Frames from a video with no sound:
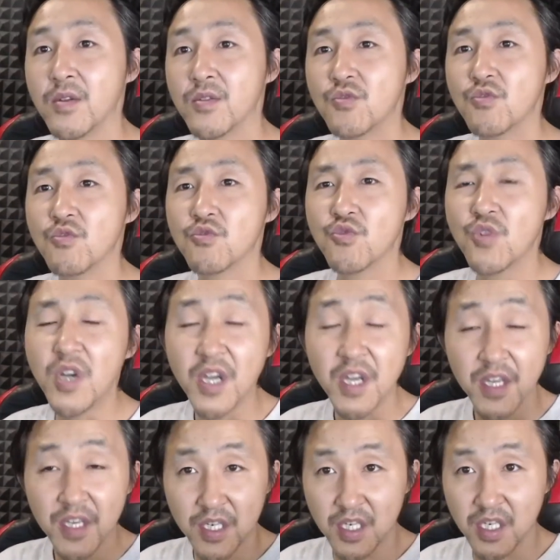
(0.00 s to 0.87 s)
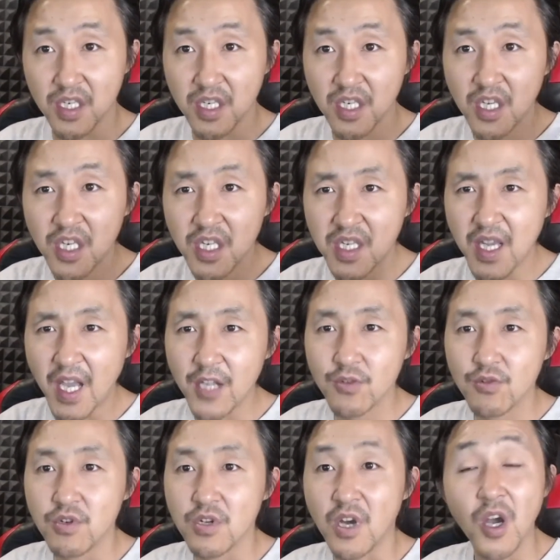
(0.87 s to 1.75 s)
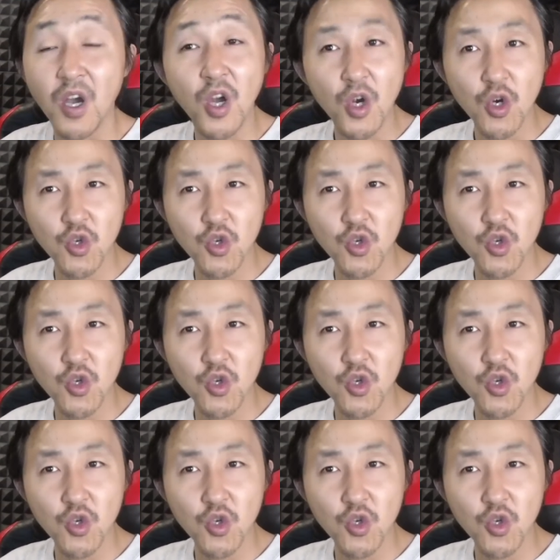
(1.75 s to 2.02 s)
就是说习下去了，